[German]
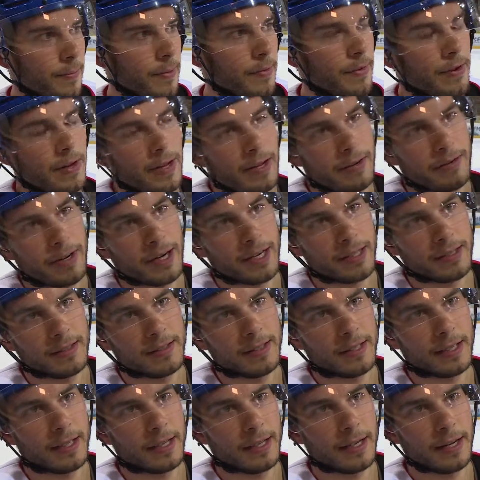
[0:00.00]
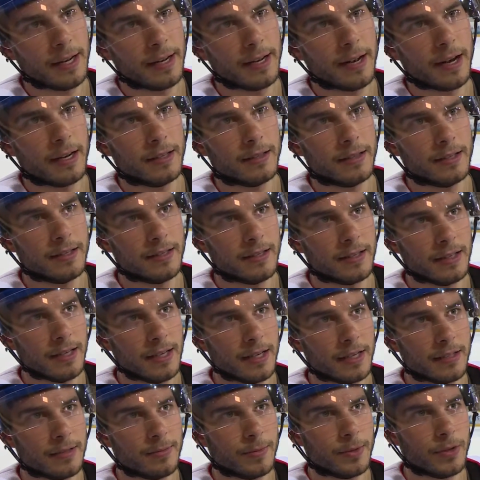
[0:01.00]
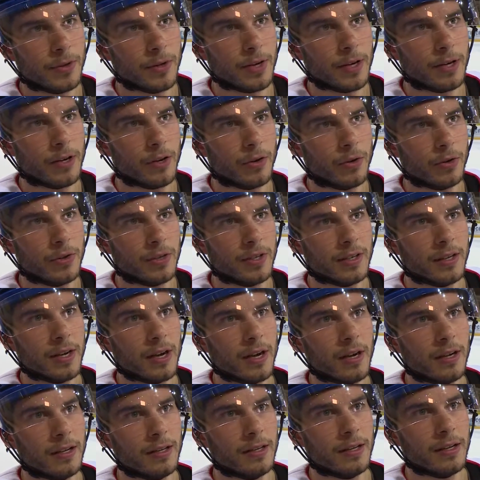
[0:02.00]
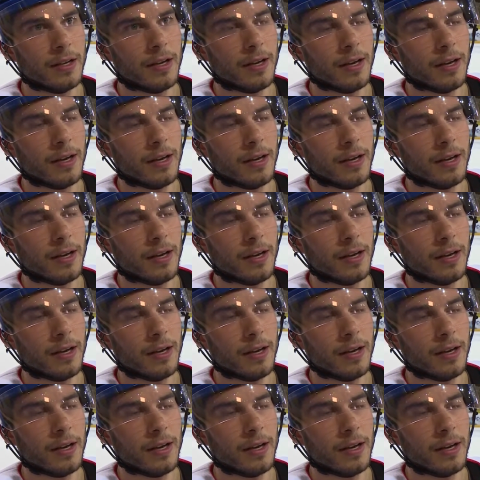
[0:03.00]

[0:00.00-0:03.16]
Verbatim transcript: Man erwartet sicher eine andere Serie, als wir noch geloten haben.